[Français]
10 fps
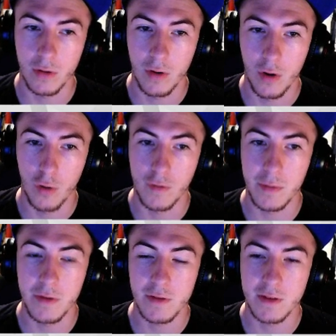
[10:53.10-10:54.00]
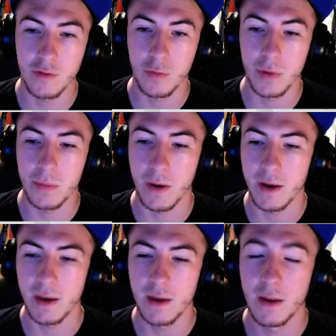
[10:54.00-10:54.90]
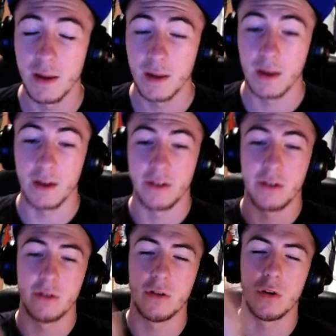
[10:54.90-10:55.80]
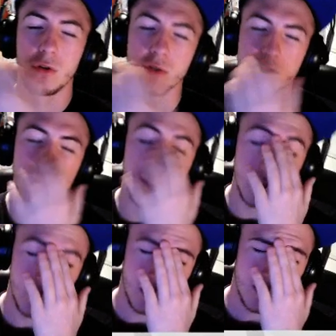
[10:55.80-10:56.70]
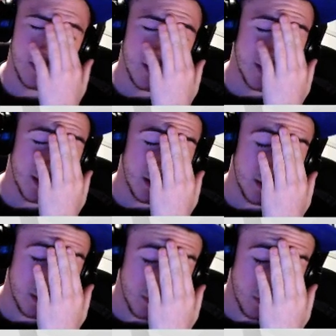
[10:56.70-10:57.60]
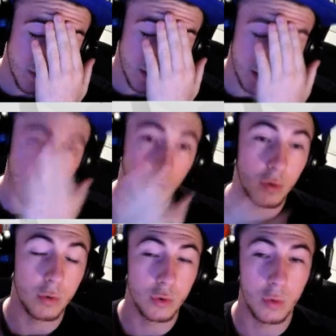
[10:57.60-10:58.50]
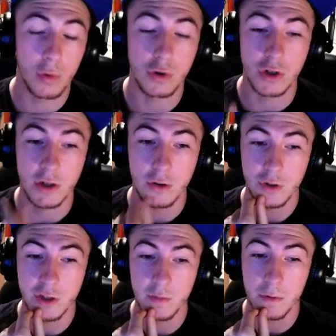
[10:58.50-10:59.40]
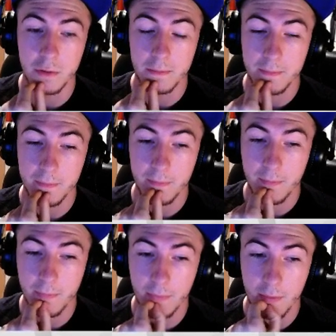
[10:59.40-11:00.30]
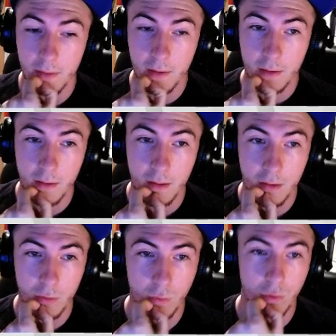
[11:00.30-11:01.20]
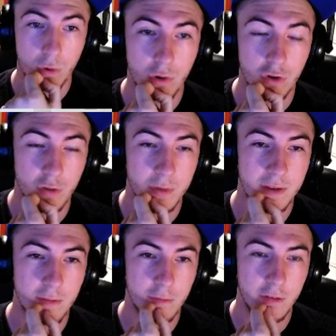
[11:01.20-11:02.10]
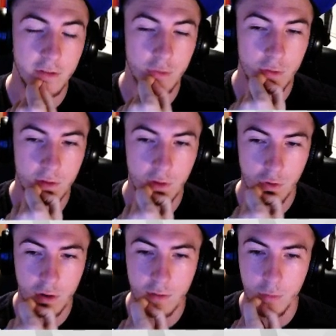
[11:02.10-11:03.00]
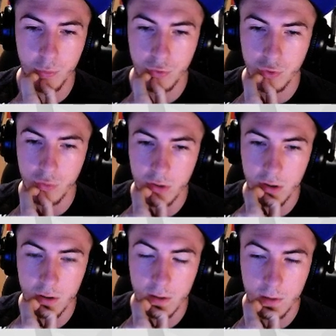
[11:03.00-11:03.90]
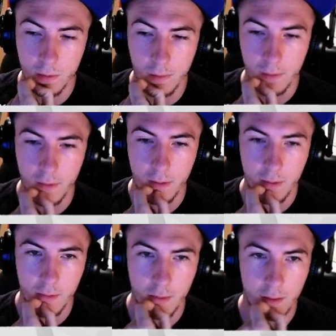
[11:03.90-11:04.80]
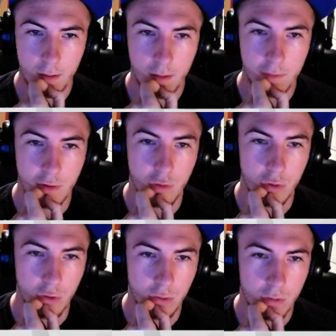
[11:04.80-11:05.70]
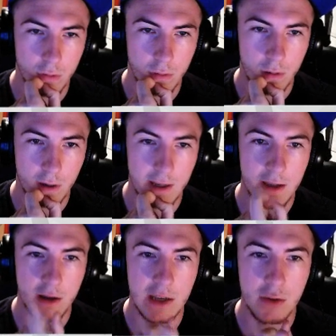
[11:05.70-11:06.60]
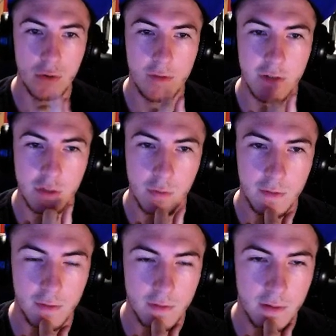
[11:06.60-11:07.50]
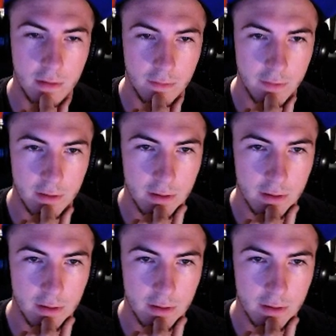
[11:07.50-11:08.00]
on va bien voir ce qu'ils ont préparé. Euh, aussi, il y aura sa synchro au tour prochain, logiquement. Donc, je euh, pas ce qu'ils vont faire à ce tour Je crois qu'ils vont plus jouer. Euh... Enfin, que... L'ENU est vachement avancé, en fait.